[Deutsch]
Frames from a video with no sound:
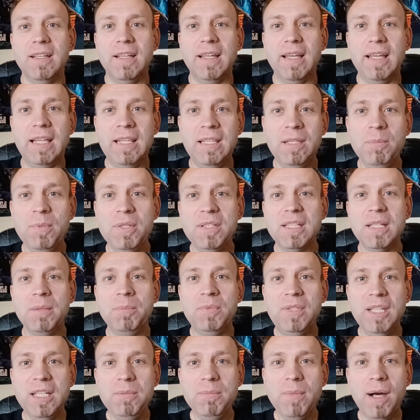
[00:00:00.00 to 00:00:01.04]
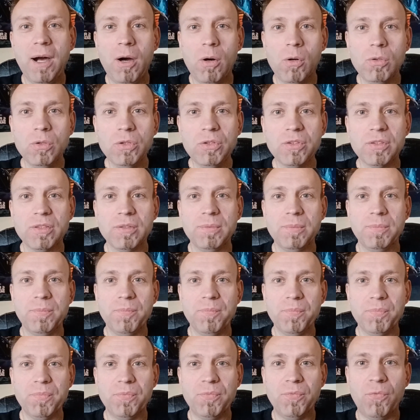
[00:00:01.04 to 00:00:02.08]
Nämlich in dem Haus,
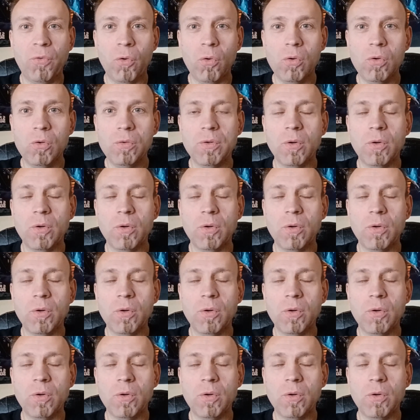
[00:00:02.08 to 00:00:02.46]
wo,